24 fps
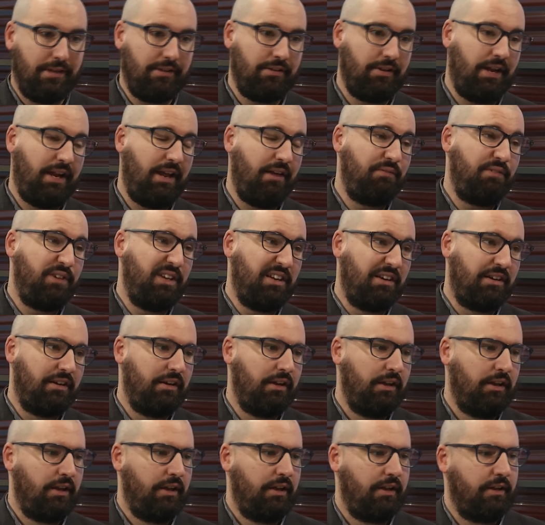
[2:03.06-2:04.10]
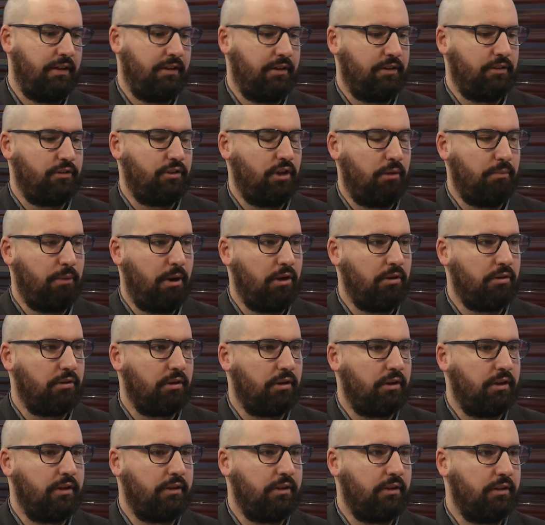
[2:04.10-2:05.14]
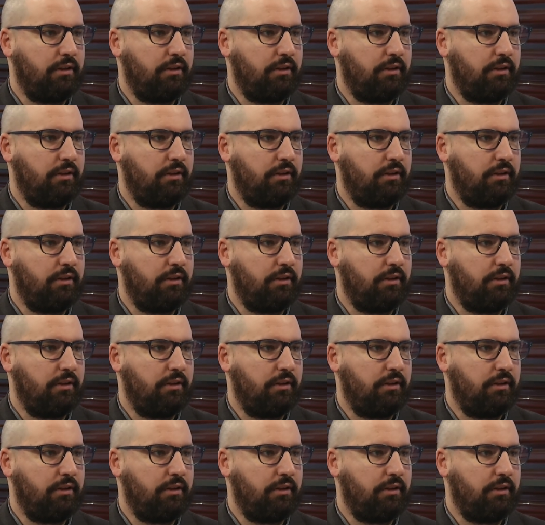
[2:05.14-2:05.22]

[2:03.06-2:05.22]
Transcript: de la ville. Euh, demeure, euh,